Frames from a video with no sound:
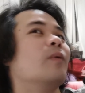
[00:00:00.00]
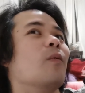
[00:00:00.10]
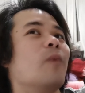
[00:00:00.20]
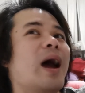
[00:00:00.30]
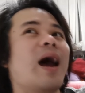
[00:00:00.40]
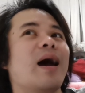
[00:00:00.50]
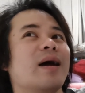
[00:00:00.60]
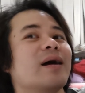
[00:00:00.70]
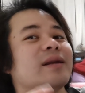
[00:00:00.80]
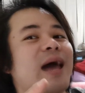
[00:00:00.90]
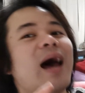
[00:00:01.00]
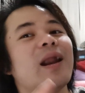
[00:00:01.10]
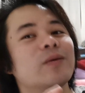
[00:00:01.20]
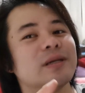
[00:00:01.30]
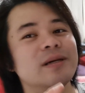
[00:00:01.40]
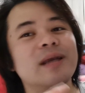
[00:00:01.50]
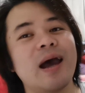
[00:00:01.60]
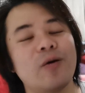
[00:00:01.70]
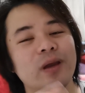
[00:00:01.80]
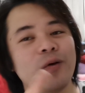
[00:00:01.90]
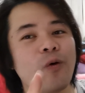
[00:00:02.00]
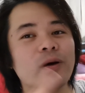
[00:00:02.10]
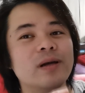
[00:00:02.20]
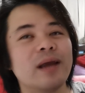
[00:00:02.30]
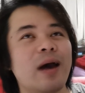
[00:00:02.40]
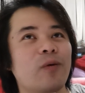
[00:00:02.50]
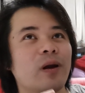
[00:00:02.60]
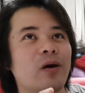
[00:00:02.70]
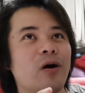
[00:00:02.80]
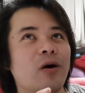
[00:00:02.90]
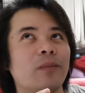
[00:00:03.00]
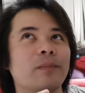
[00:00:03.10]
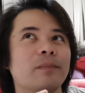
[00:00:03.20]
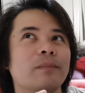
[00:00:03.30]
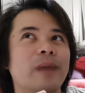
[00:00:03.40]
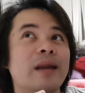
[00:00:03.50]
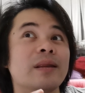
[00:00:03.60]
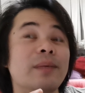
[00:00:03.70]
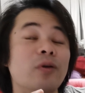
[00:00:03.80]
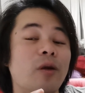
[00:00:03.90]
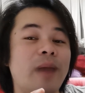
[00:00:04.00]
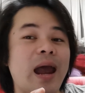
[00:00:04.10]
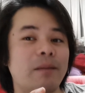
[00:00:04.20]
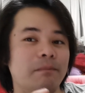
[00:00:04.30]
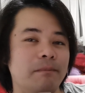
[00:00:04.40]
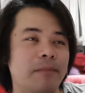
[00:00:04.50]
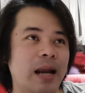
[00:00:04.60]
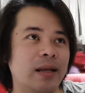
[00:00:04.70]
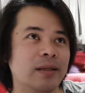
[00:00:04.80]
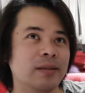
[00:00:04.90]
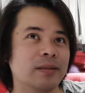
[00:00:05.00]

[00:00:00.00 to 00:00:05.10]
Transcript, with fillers: ผมว่าถ้าเราจะขึ้นเขาเนี่ยโค้งขึ้นเขา แล้วก็มันซับซ้อนมาก มัน